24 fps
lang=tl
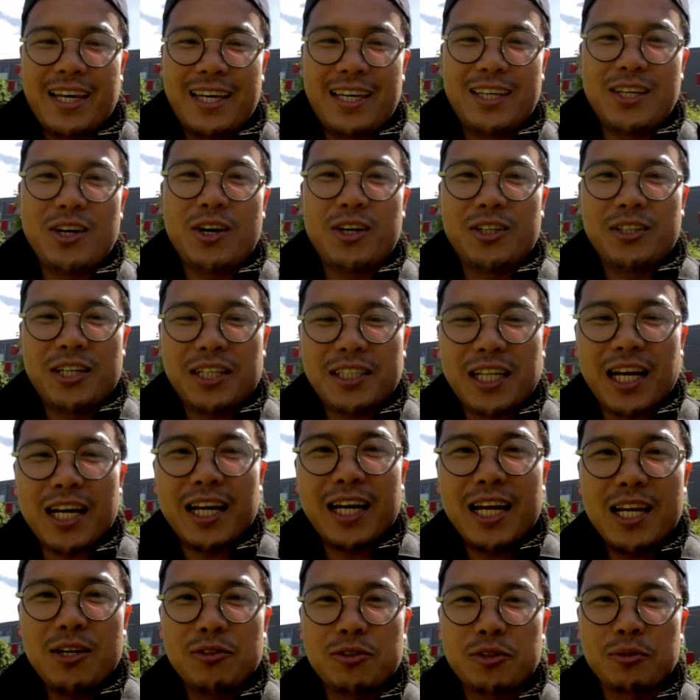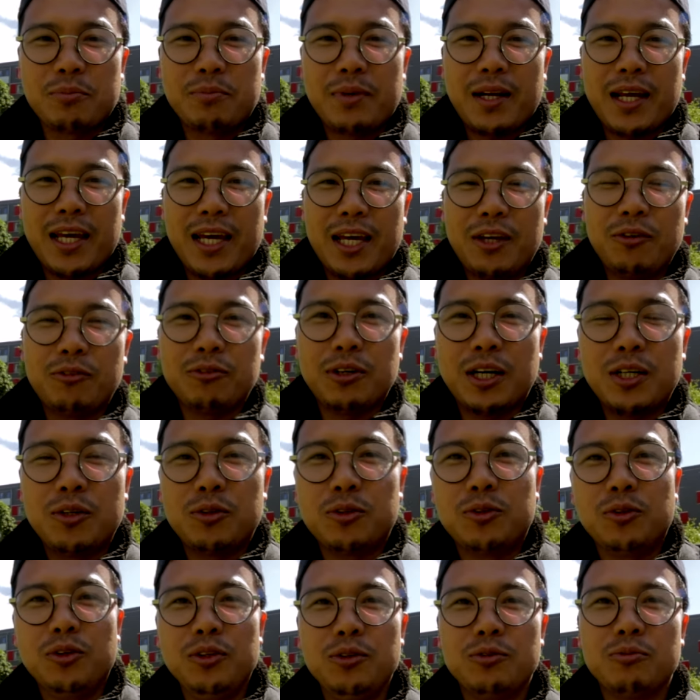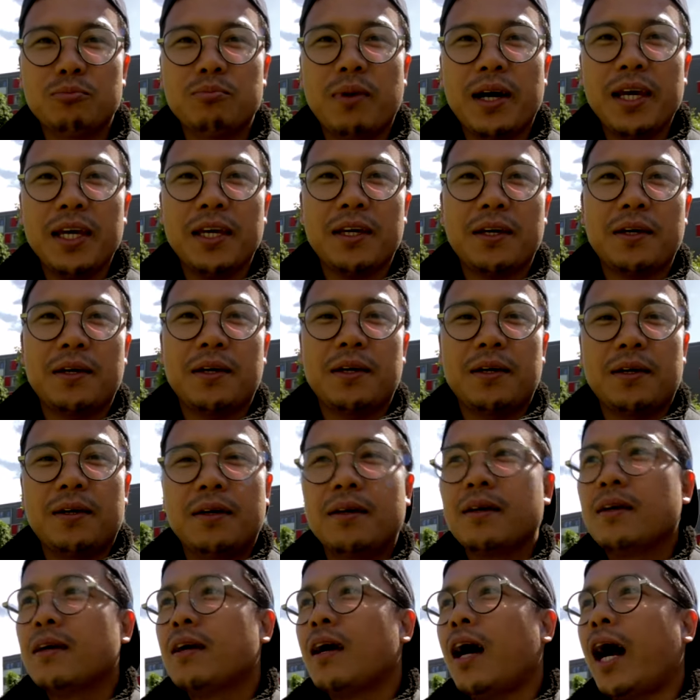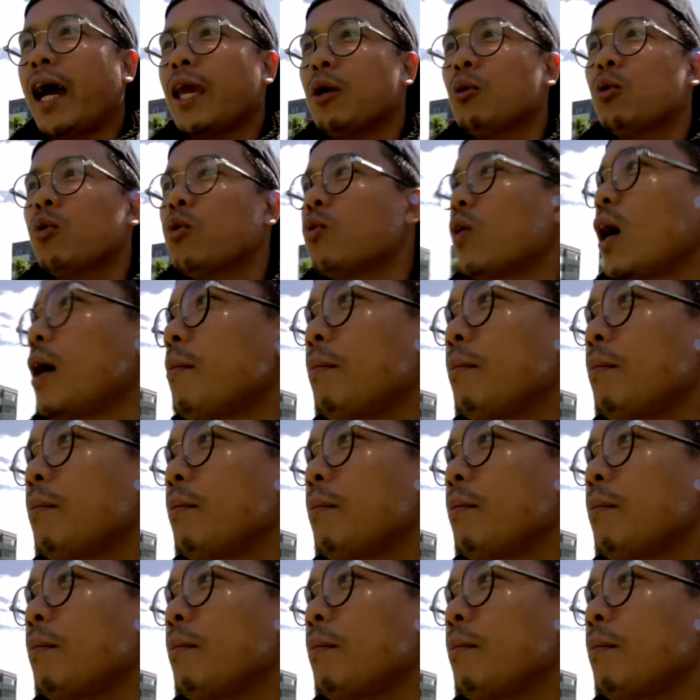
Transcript: Yun, natanggal yung sombre, yung ano doon, yung mic. Yung Ay, oo nga,